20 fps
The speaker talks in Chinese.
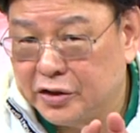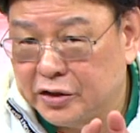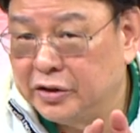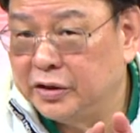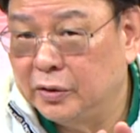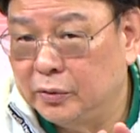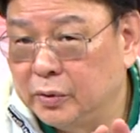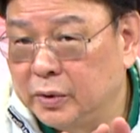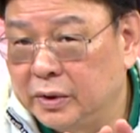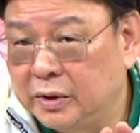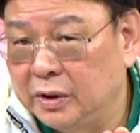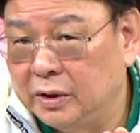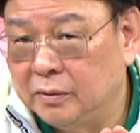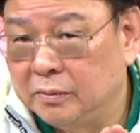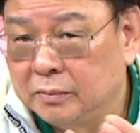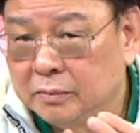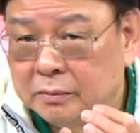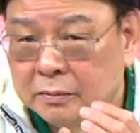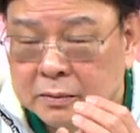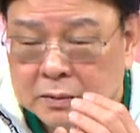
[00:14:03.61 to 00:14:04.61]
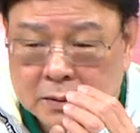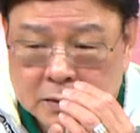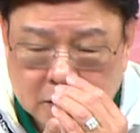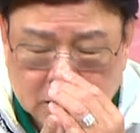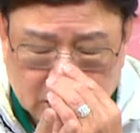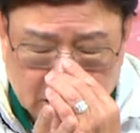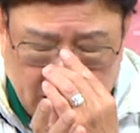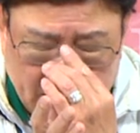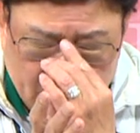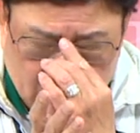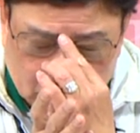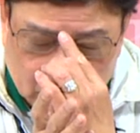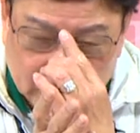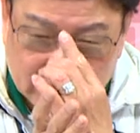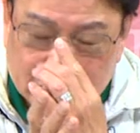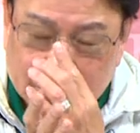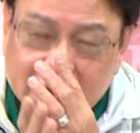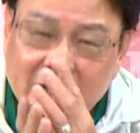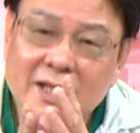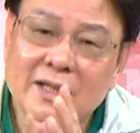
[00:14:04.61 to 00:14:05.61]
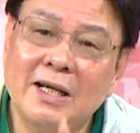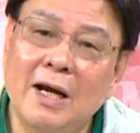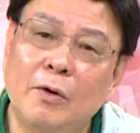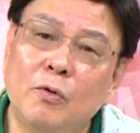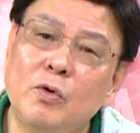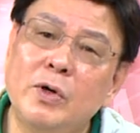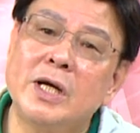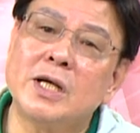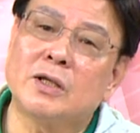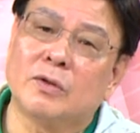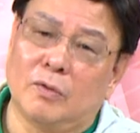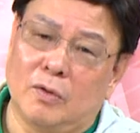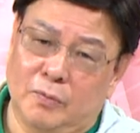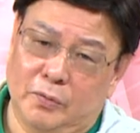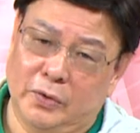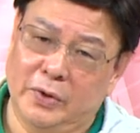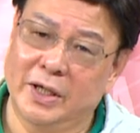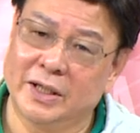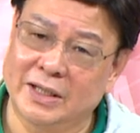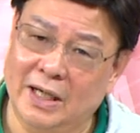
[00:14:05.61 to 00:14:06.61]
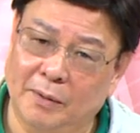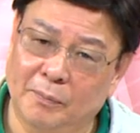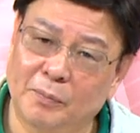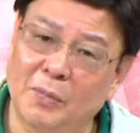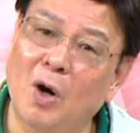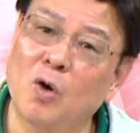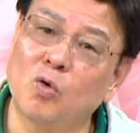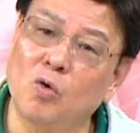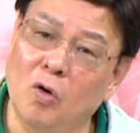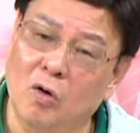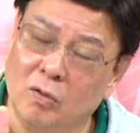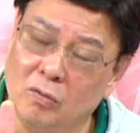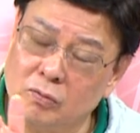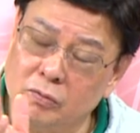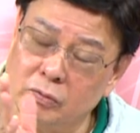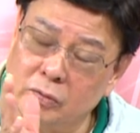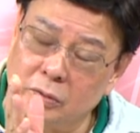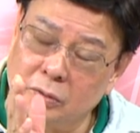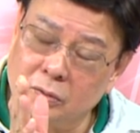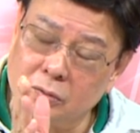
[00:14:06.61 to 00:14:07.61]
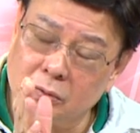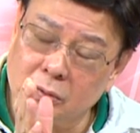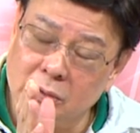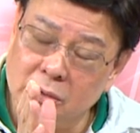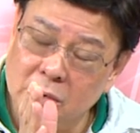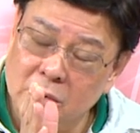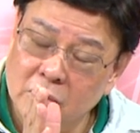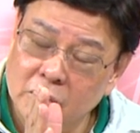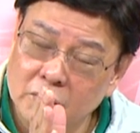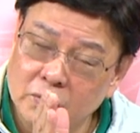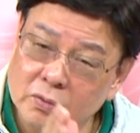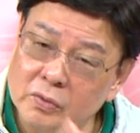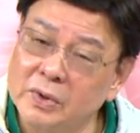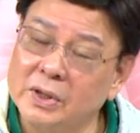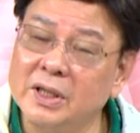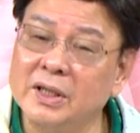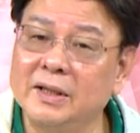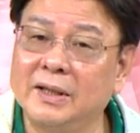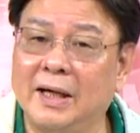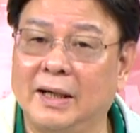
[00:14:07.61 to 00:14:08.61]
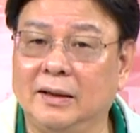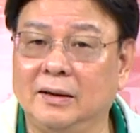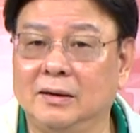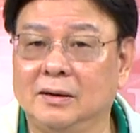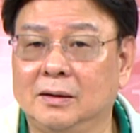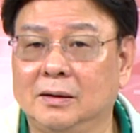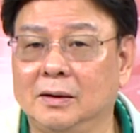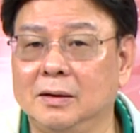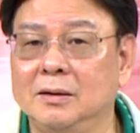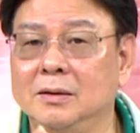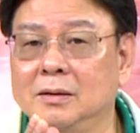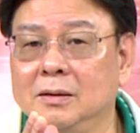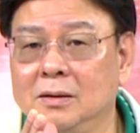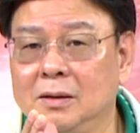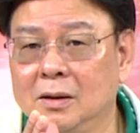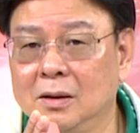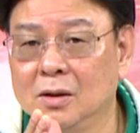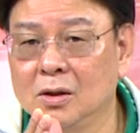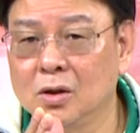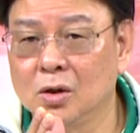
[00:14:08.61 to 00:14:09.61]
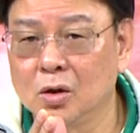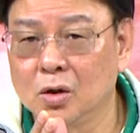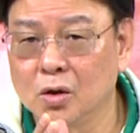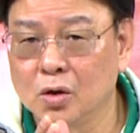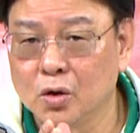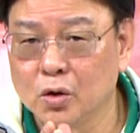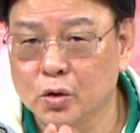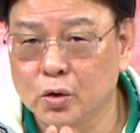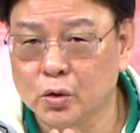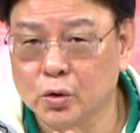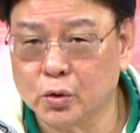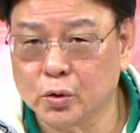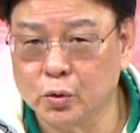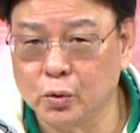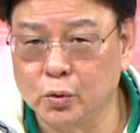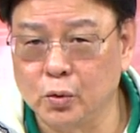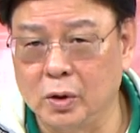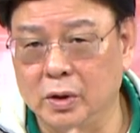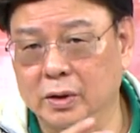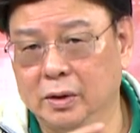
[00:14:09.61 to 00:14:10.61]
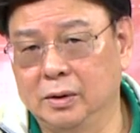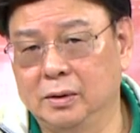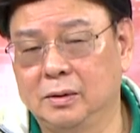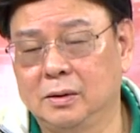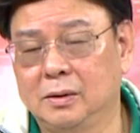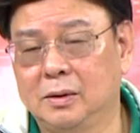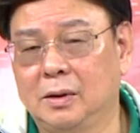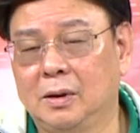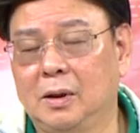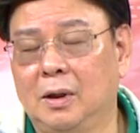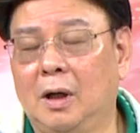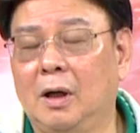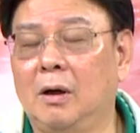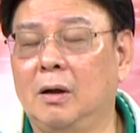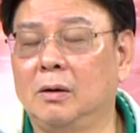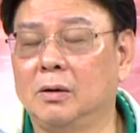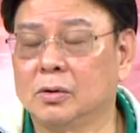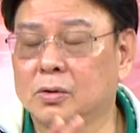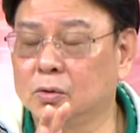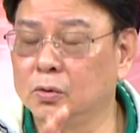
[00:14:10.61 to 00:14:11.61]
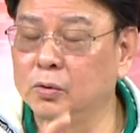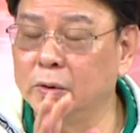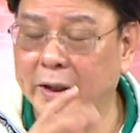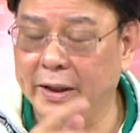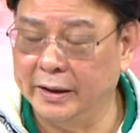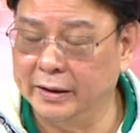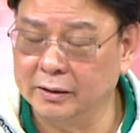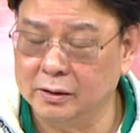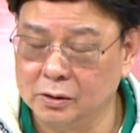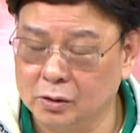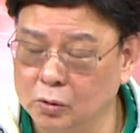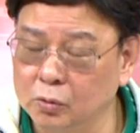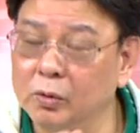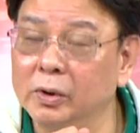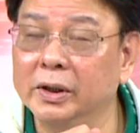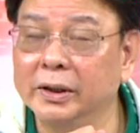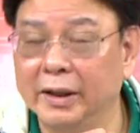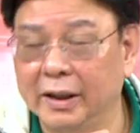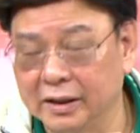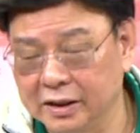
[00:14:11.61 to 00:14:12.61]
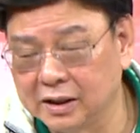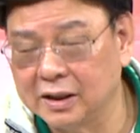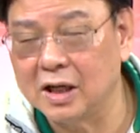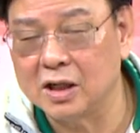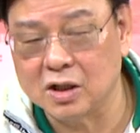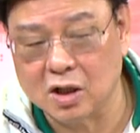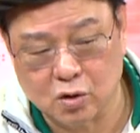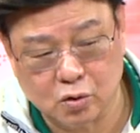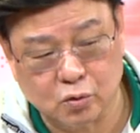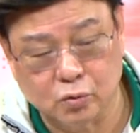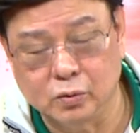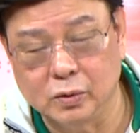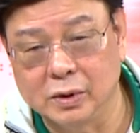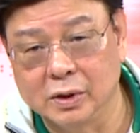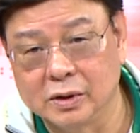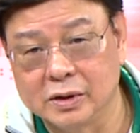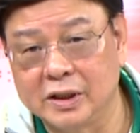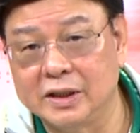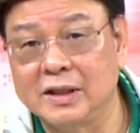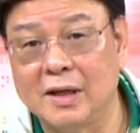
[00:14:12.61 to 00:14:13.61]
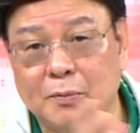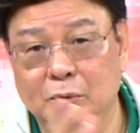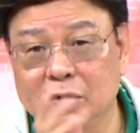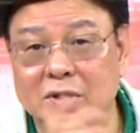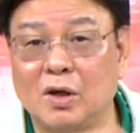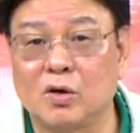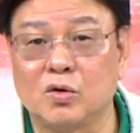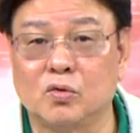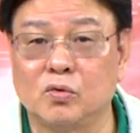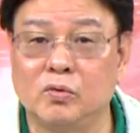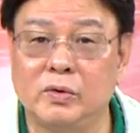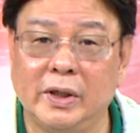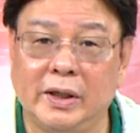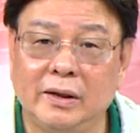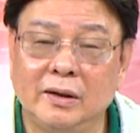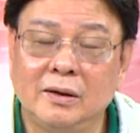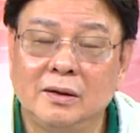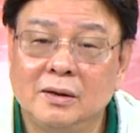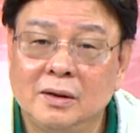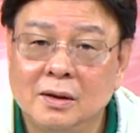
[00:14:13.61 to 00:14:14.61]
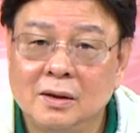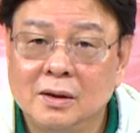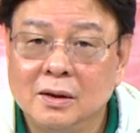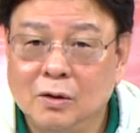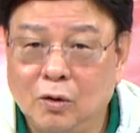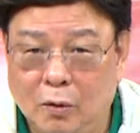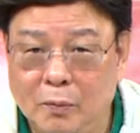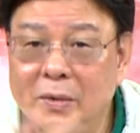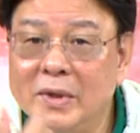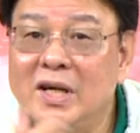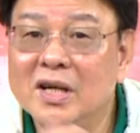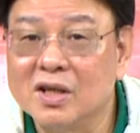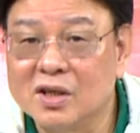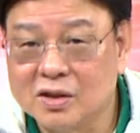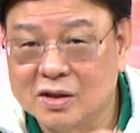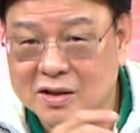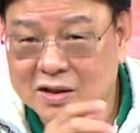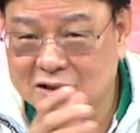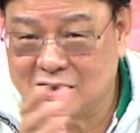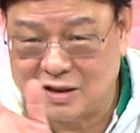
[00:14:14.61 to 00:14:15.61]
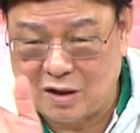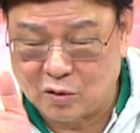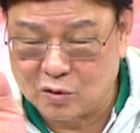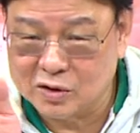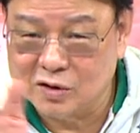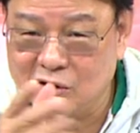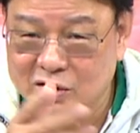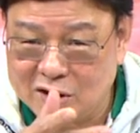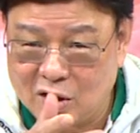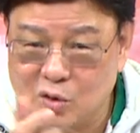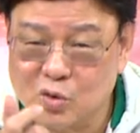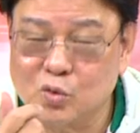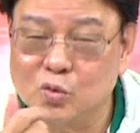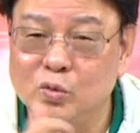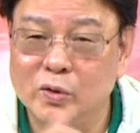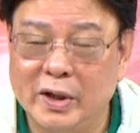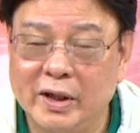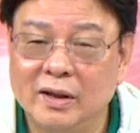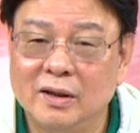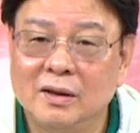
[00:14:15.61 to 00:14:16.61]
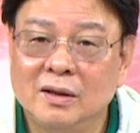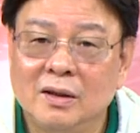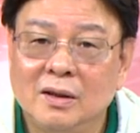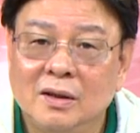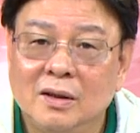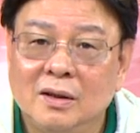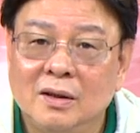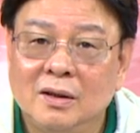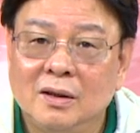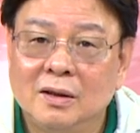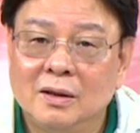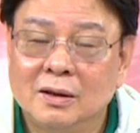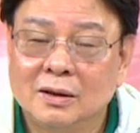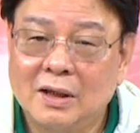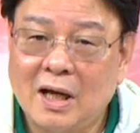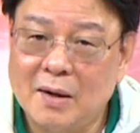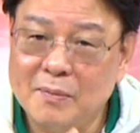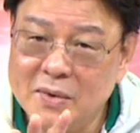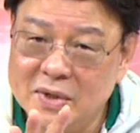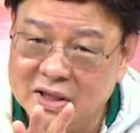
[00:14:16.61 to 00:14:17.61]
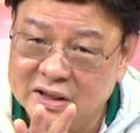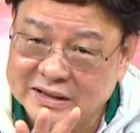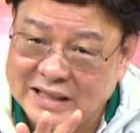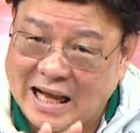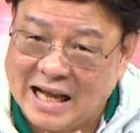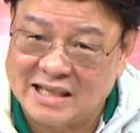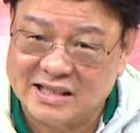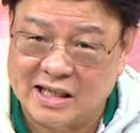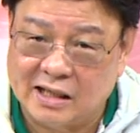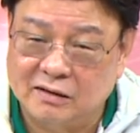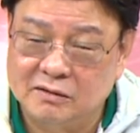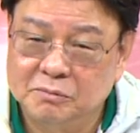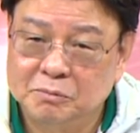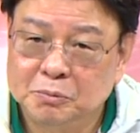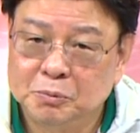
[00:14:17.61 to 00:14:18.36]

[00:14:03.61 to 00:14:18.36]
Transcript: 治的问题，台股现在为什么不会涨？包括乌克兰跟苏俄哦，苏联苏俄了，应该叫苏俄，现在不叫苏联，我们那小时候叫苏联，他们的打仗，